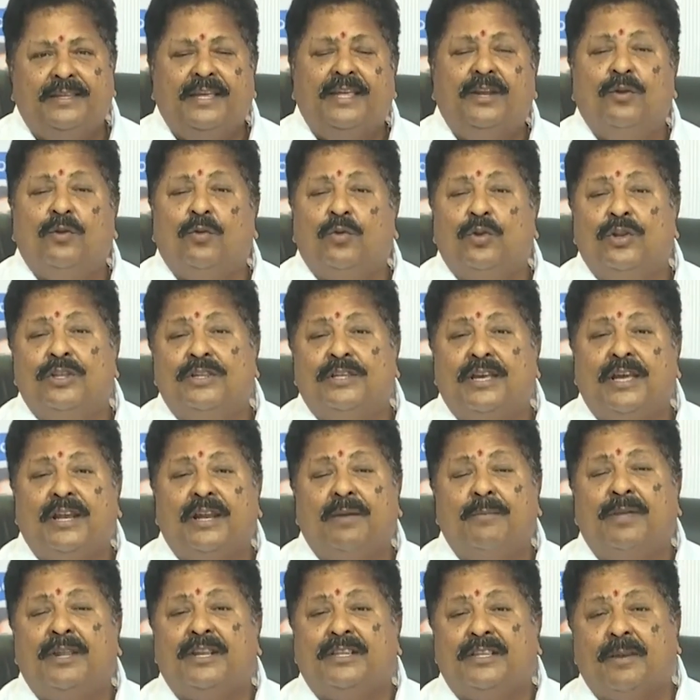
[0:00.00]
దీని గురించి
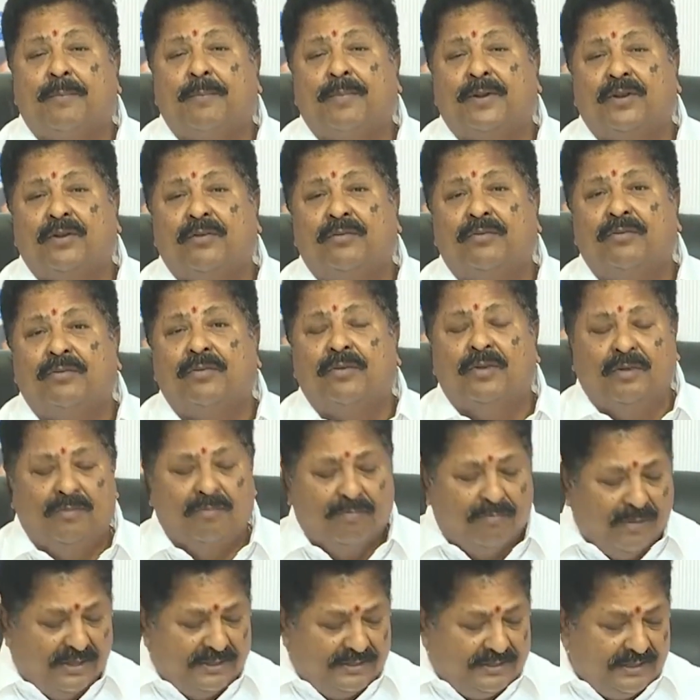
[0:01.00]
అయినా మీరు చెప్పటం
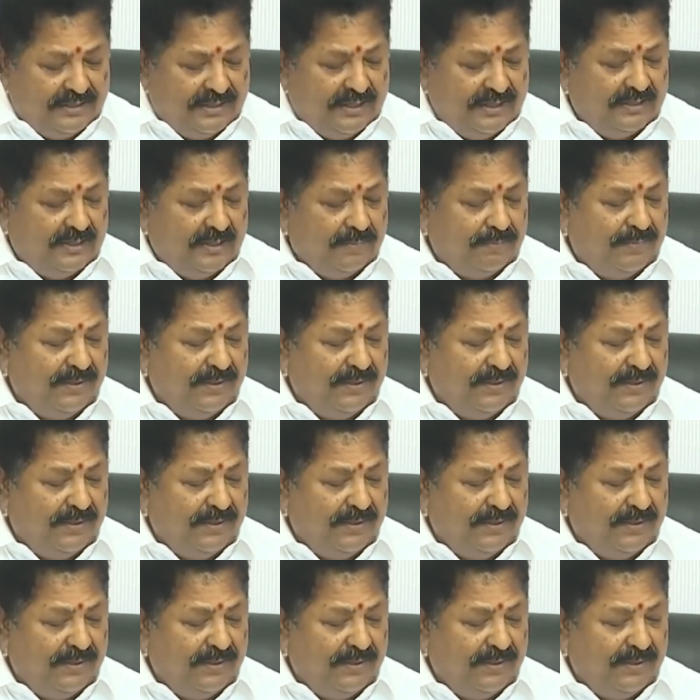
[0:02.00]
మంచిదని